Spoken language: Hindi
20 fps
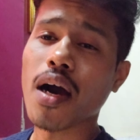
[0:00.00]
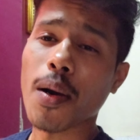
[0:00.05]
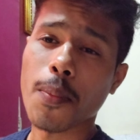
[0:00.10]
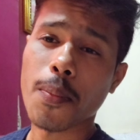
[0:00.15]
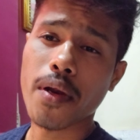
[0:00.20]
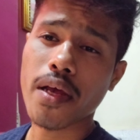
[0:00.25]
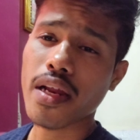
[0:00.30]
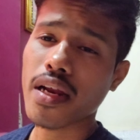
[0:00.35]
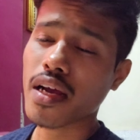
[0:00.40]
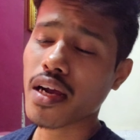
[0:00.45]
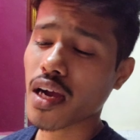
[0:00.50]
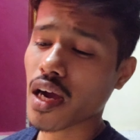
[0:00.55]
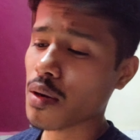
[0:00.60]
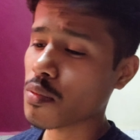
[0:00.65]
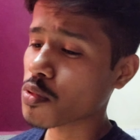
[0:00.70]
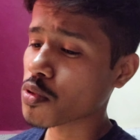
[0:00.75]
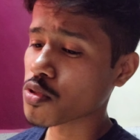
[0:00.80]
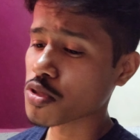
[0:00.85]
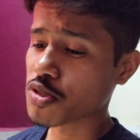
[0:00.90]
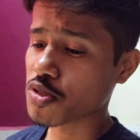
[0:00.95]
अपना ना काम
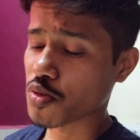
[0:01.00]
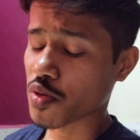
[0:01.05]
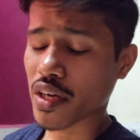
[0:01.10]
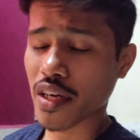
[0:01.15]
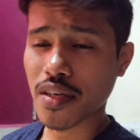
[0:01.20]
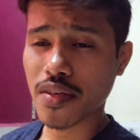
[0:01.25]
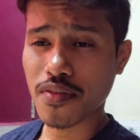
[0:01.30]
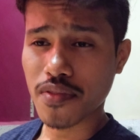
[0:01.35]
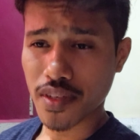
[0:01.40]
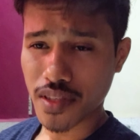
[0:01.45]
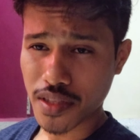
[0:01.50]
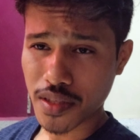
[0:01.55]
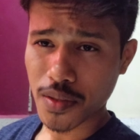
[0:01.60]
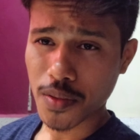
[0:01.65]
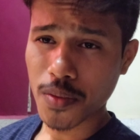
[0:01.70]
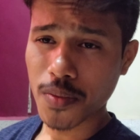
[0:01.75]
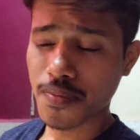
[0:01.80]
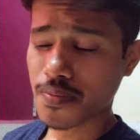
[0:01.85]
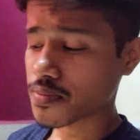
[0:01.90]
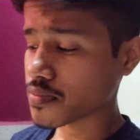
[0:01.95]
हो चुका है वैसे तो
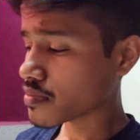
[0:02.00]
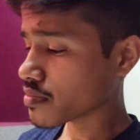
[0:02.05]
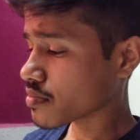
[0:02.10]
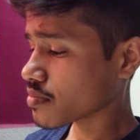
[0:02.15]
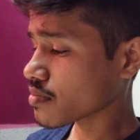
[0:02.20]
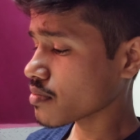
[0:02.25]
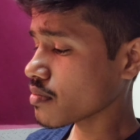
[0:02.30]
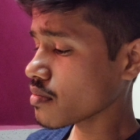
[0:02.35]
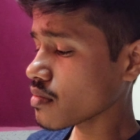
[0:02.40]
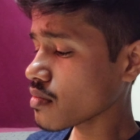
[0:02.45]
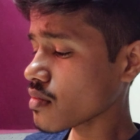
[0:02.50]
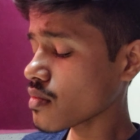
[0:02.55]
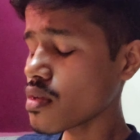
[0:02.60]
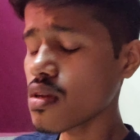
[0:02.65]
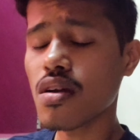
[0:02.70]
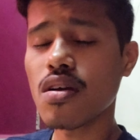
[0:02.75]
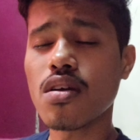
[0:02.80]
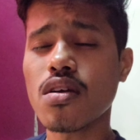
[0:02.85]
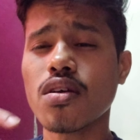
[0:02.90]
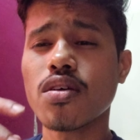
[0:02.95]

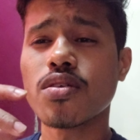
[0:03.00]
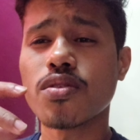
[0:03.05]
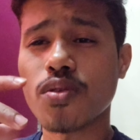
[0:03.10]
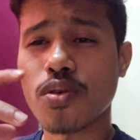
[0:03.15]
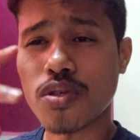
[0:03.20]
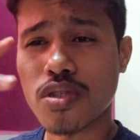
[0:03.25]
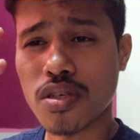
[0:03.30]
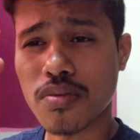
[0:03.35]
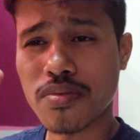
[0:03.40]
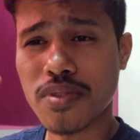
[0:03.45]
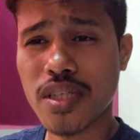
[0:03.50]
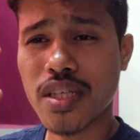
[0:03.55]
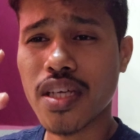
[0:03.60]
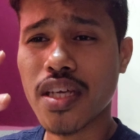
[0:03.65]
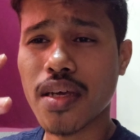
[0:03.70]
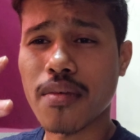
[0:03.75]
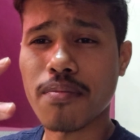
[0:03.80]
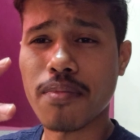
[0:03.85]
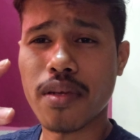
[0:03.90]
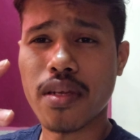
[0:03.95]
दो सब्जेक्ट के
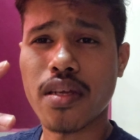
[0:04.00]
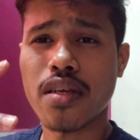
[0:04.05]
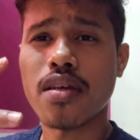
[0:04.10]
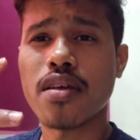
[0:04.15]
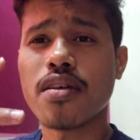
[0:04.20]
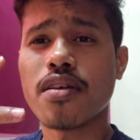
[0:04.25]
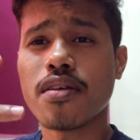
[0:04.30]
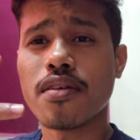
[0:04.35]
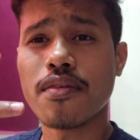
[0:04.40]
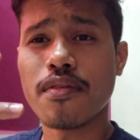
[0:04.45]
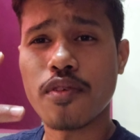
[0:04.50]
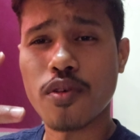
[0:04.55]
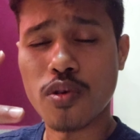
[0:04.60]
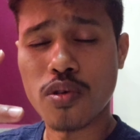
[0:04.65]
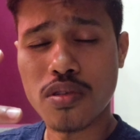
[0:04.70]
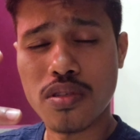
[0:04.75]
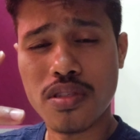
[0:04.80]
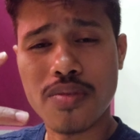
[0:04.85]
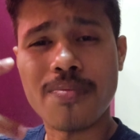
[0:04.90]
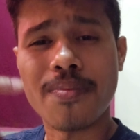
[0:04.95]
अपने
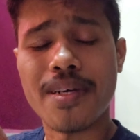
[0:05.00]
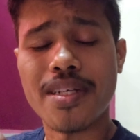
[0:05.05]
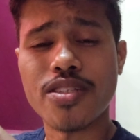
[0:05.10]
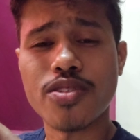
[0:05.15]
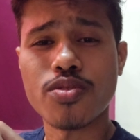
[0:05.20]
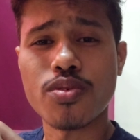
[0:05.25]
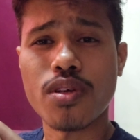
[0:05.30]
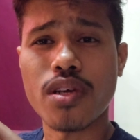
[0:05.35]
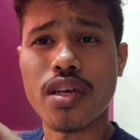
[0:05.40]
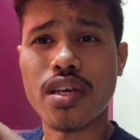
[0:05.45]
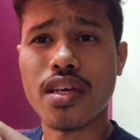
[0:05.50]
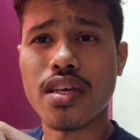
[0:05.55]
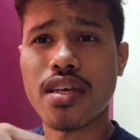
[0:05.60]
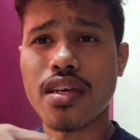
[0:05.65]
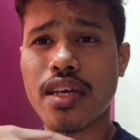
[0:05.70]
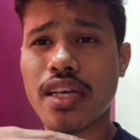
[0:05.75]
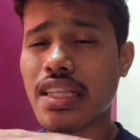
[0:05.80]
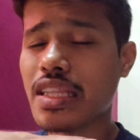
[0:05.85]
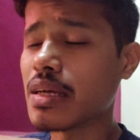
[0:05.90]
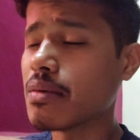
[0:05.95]
नोट्स बन चुके हैं
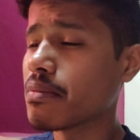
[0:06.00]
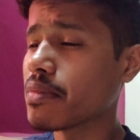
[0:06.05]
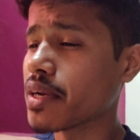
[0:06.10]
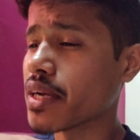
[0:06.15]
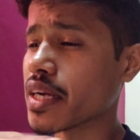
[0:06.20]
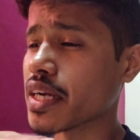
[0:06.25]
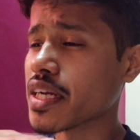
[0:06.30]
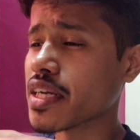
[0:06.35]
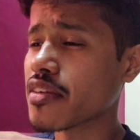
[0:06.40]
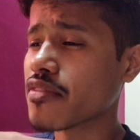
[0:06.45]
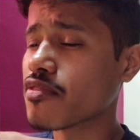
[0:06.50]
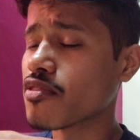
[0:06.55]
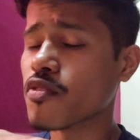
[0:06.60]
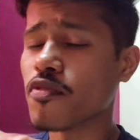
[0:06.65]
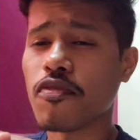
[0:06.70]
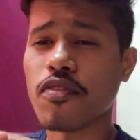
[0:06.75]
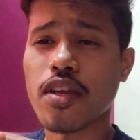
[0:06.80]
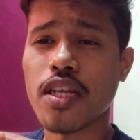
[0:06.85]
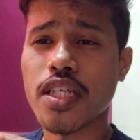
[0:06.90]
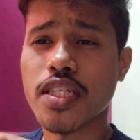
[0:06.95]
एकदम रेडी फुल
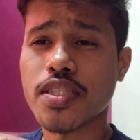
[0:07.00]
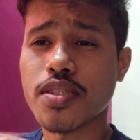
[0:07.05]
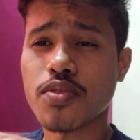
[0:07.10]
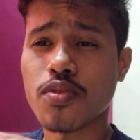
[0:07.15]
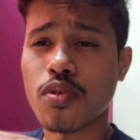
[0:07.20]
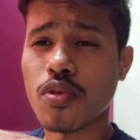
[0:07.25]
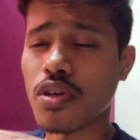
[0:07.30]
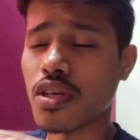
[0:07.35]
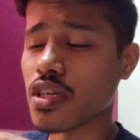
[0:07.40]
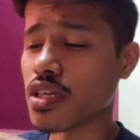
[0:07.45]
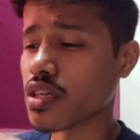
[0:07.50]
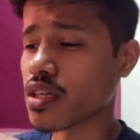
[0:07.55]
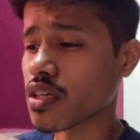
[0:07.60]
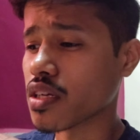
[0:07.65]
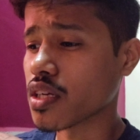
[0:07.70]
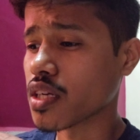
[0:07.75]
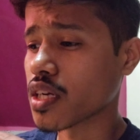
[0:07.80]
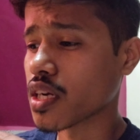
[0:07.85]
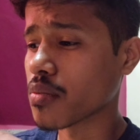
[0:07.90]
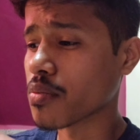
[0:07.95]
फ्लिज कोई
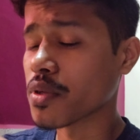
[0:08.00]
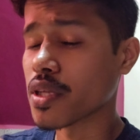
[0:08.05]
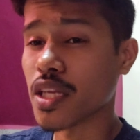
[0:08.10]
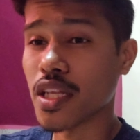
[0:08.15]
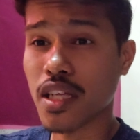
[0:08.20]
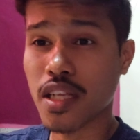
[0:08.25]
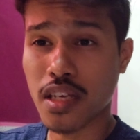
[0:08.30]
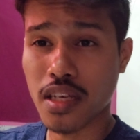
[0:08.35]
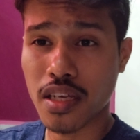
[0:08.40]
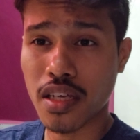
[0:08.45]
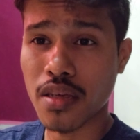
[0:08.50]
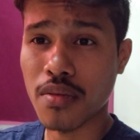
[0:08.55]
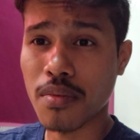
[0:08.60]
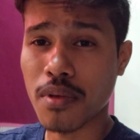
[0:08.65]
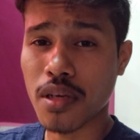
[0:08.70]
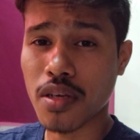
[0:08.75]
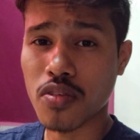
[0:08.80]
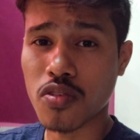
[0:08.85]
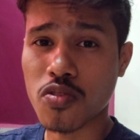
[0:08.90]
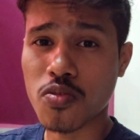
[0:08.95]
कमी नहीं रखी है
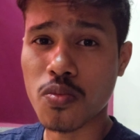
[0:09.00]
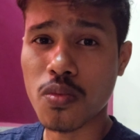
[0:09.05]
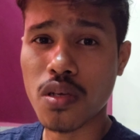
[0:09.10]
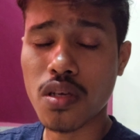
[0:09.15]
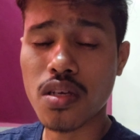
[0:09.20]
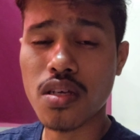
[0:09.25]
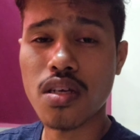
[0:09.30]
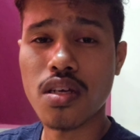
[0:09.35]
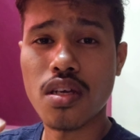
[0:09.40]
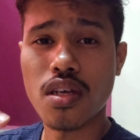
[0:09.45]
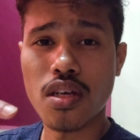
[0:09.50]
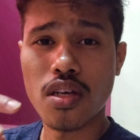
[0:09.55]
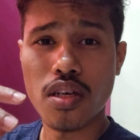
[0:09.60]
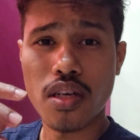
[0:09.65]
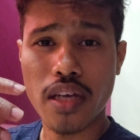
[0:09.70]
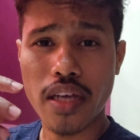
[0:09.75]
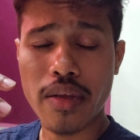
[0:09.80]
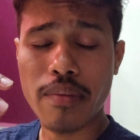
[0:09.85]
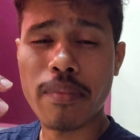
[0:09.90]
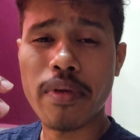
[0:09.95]
मैंने उसमें
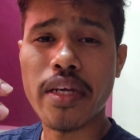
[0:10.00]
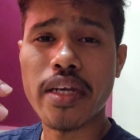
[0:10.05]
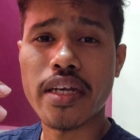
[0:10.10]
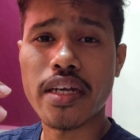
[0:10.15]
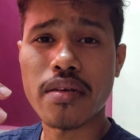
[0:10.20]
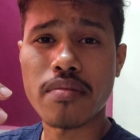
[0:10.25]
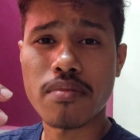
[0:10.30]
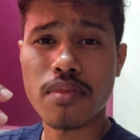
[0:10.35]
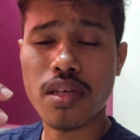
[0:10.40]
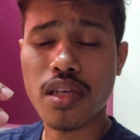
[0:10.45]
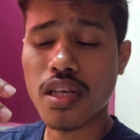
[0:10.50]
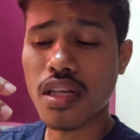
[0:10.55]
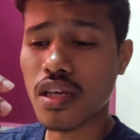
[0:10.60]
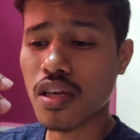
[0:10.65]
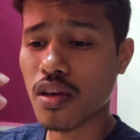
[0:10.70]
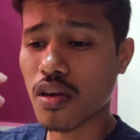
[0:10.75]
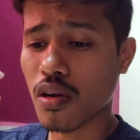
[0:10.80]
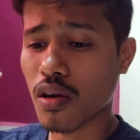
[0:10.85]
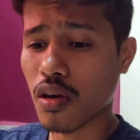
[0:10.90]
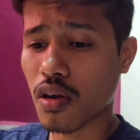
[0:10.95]
एक मिड टर्म के लिए
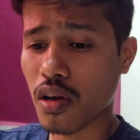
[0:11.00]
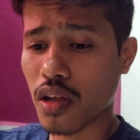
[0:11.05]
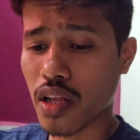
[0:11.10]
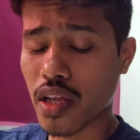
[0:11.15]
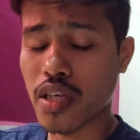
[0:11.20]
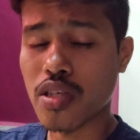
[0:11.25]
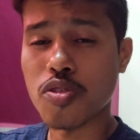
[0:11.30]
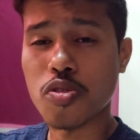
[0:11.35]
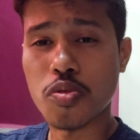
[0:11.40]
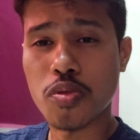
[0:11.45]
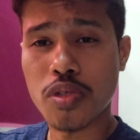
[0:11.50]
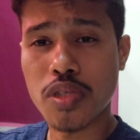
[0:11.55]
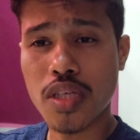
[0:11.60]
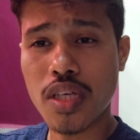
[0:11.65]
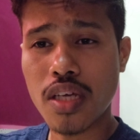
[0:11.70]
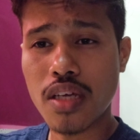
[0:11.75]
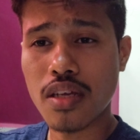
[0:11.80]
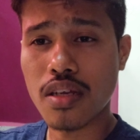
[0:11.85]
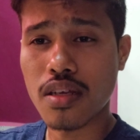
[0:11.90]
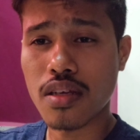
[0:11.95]
और एक यूटी के
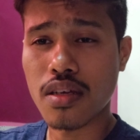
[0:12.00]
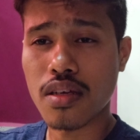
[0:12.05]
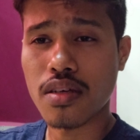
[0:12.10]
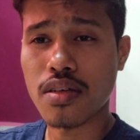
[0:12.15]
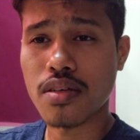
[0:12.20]
लिए